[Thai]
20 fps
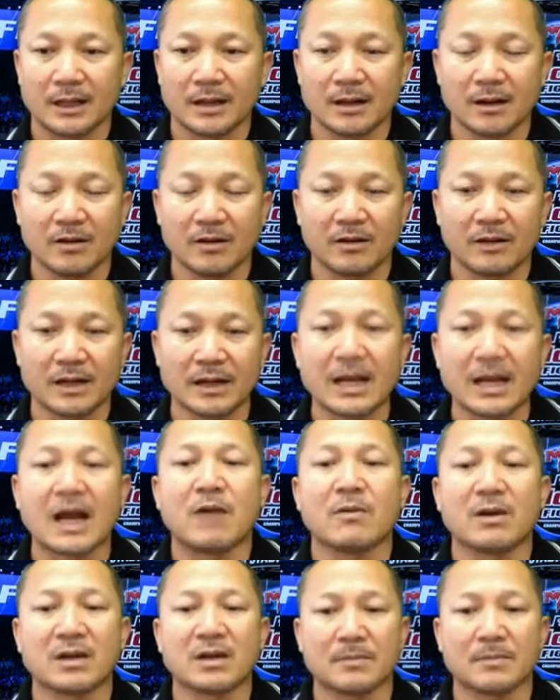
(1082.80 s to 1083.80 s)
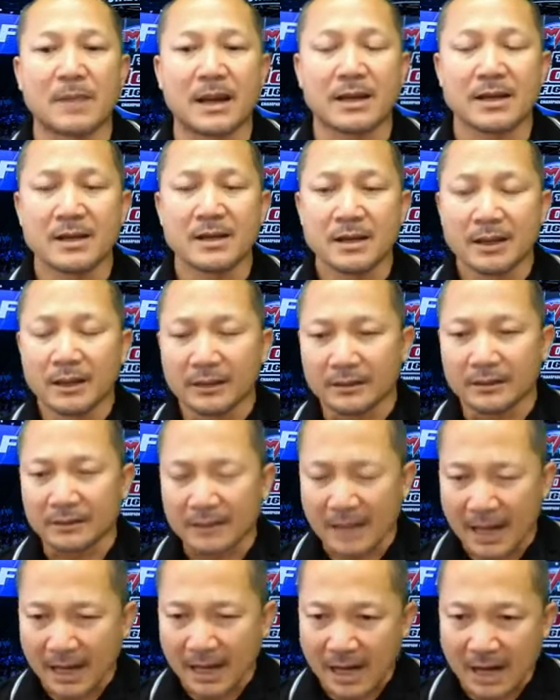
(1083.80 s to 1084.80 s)
ก็ได้ข่าวว่าจะไป
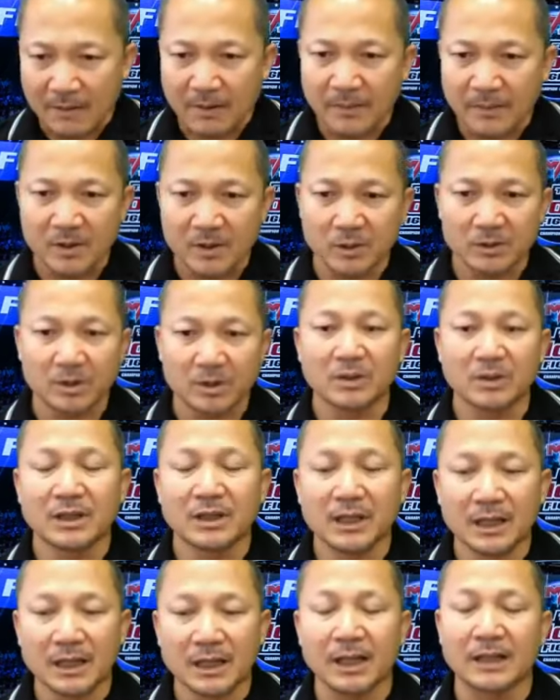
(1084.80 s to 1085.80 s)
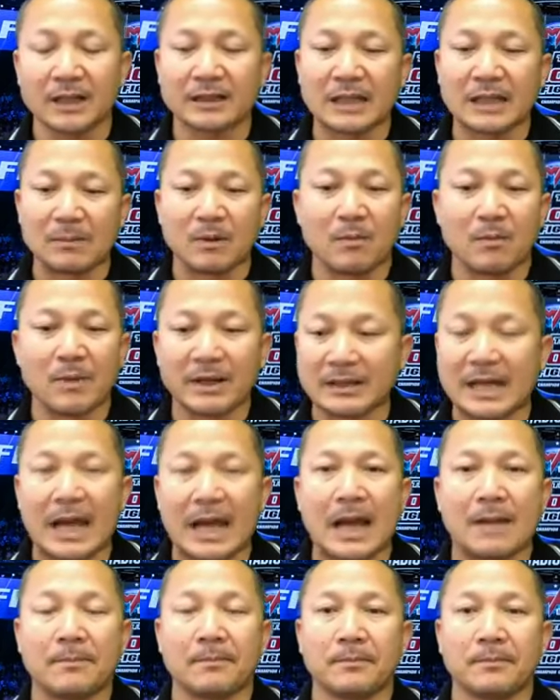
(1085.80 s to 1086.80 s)
ได้ข่าวว่าไปชกที่นู่นที่นี่แต่ผมไม่ตา
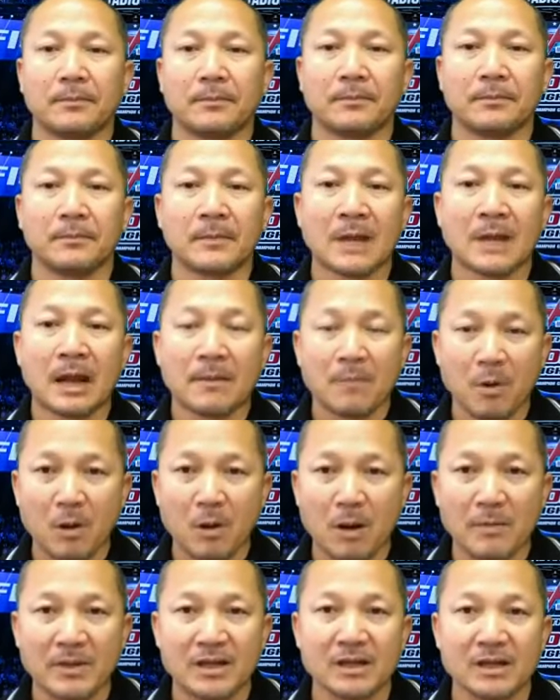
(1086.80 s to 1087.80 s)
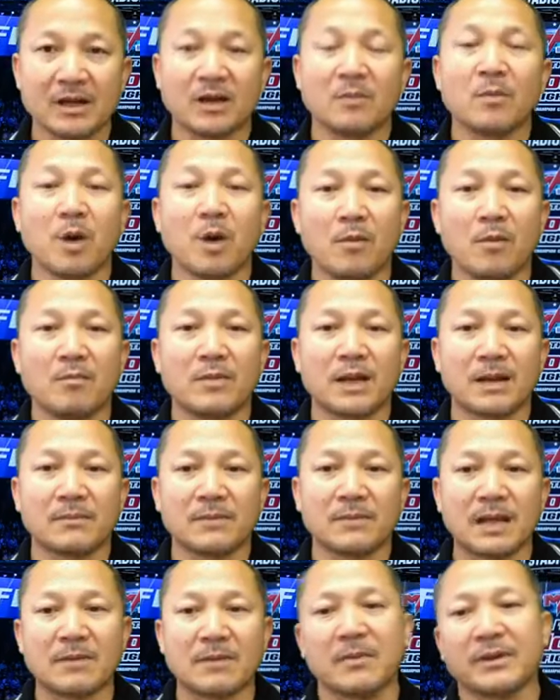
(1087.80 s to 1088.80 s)
มเพราะว่าไม่ใช่เรื่องของผมนะครับใจ
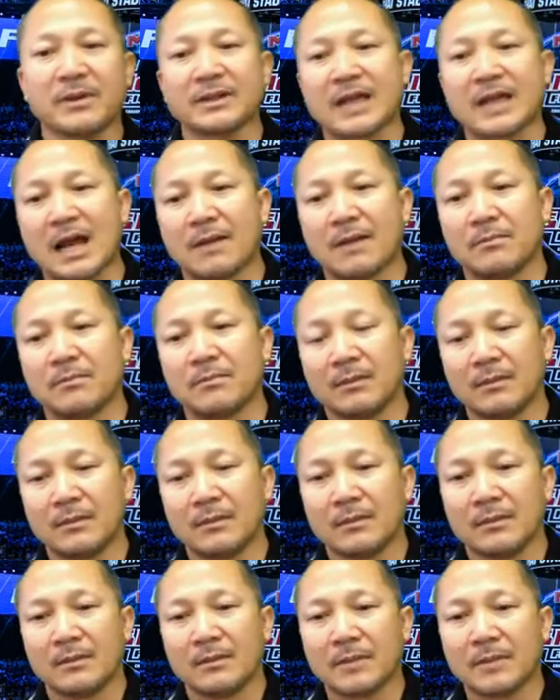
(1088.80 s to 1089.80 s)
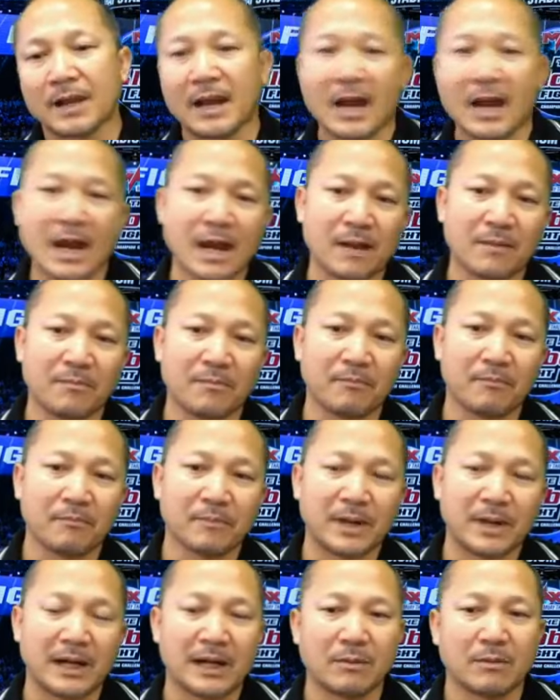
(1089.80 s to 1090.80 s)
ผมไปตามไปห้ามไป
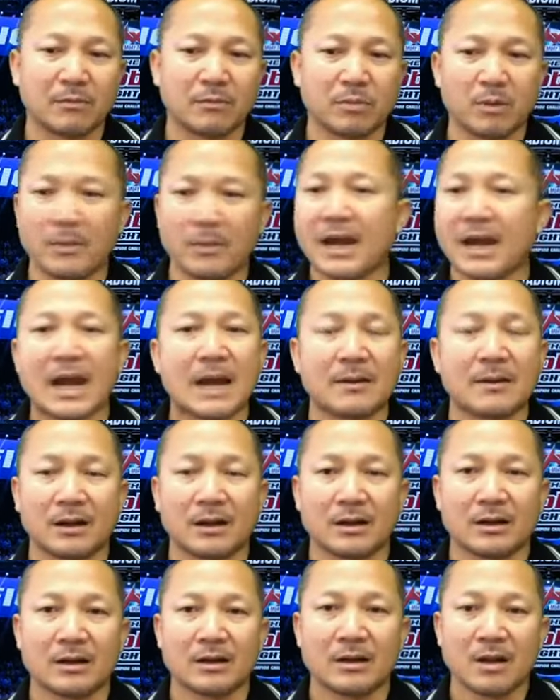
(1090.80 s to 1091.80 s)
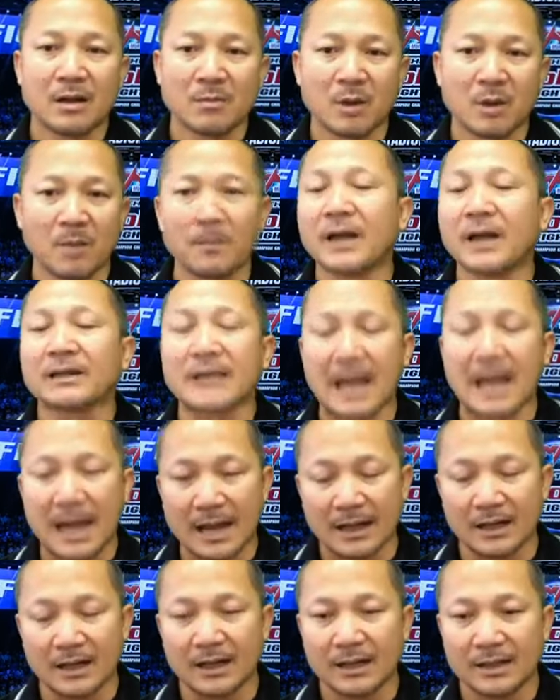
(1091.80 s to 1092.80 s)
แต่ผมไม่ห้ามหรอกผมเปิดทาง
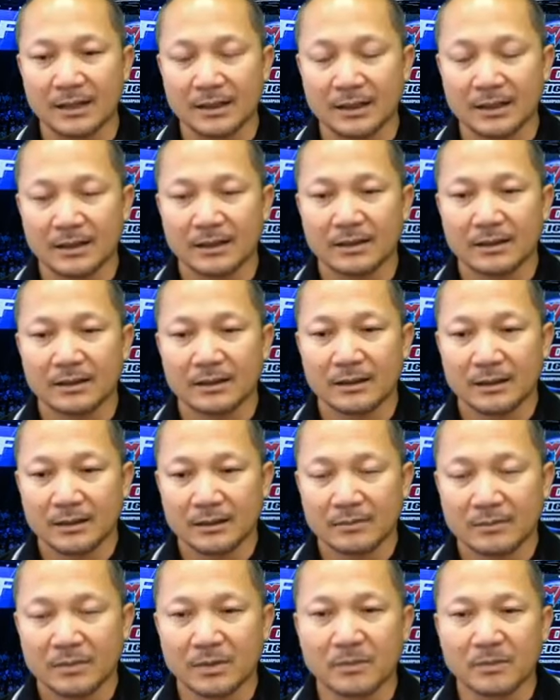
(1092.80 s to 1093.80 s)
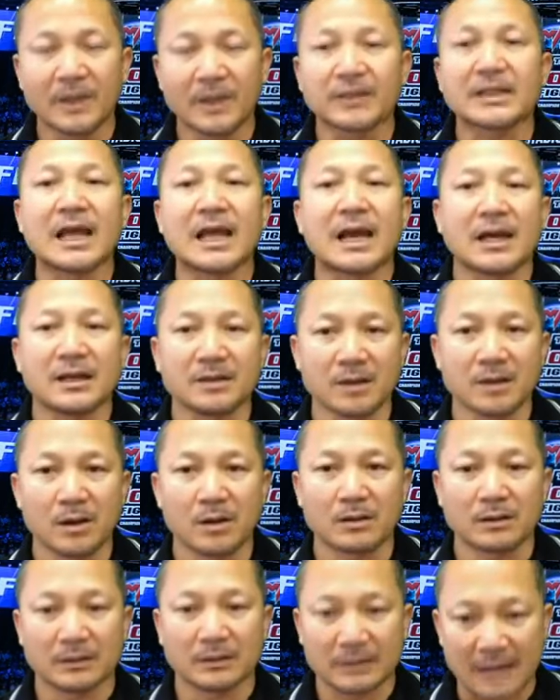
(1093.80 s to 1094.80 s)
เลยผมเปิดทางให้ชก
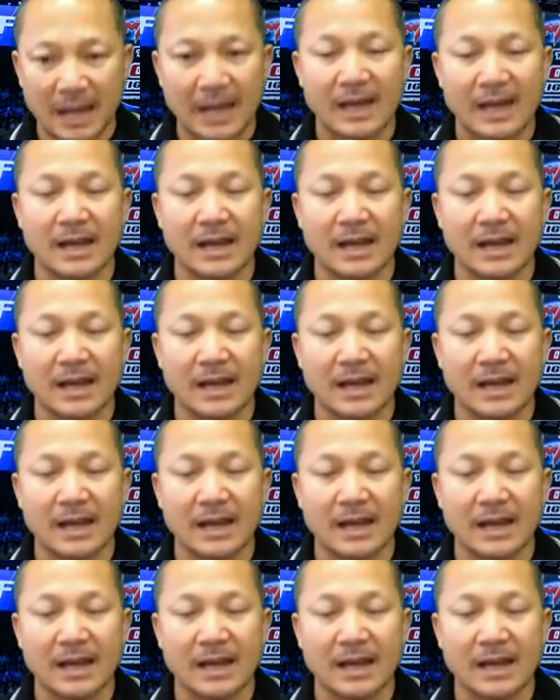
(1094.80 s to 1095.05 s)
แต่